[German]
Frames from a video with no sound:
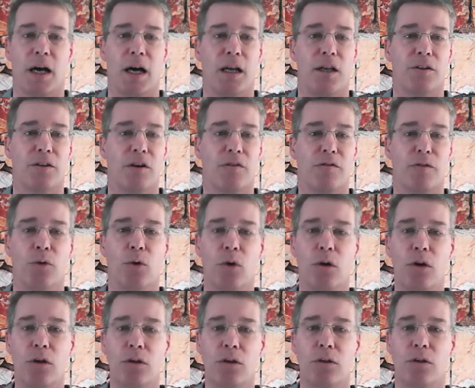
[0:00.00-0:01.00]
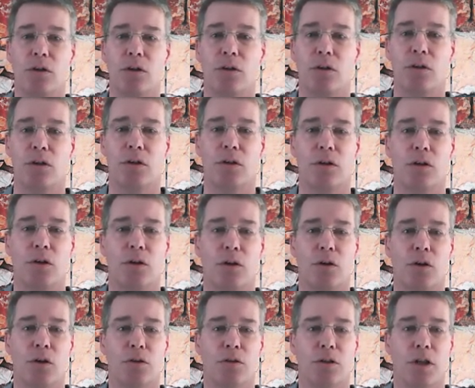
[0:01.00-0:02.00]
alles auf 0
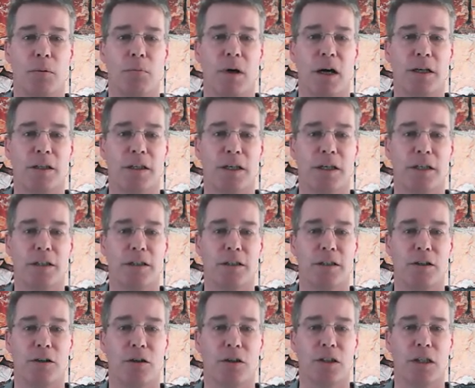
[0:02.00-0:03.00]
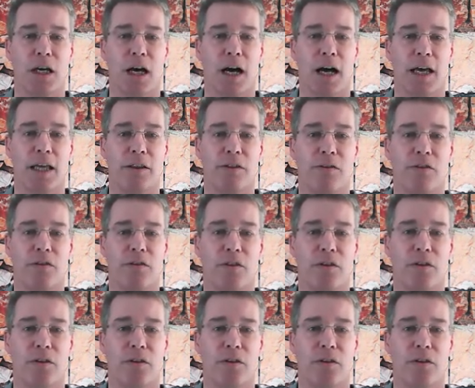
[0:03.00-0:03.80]
und dann mache ich hier hinten noch die 1.